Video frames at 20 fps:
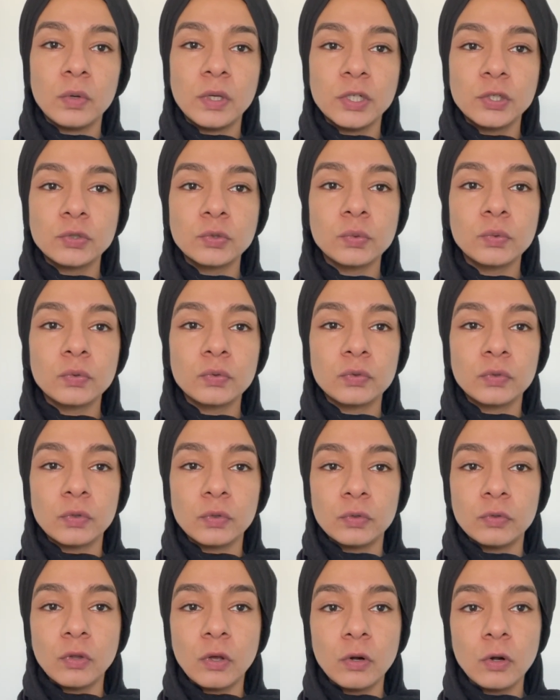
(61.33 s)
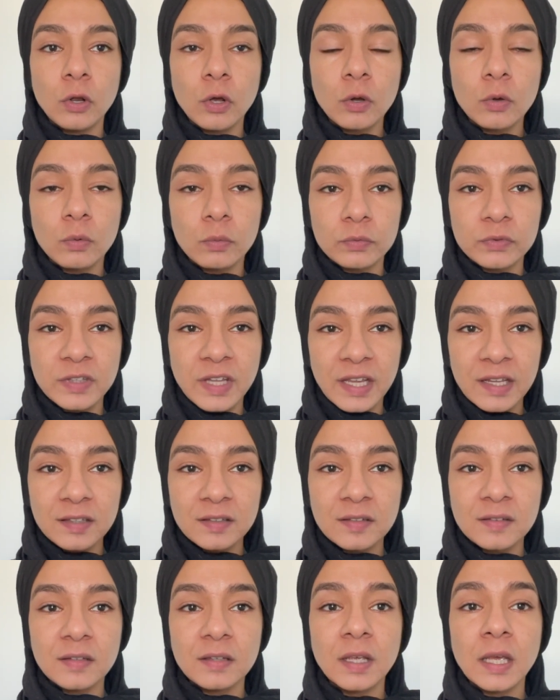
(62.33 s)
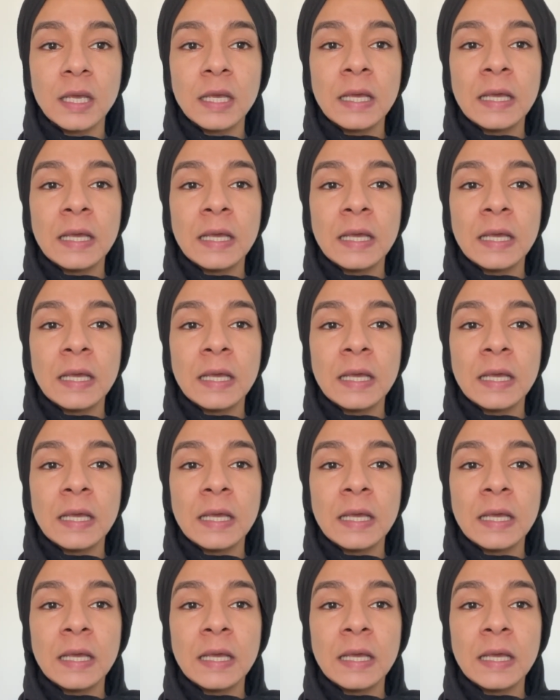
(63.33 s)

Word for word: les choses dans leur contexte.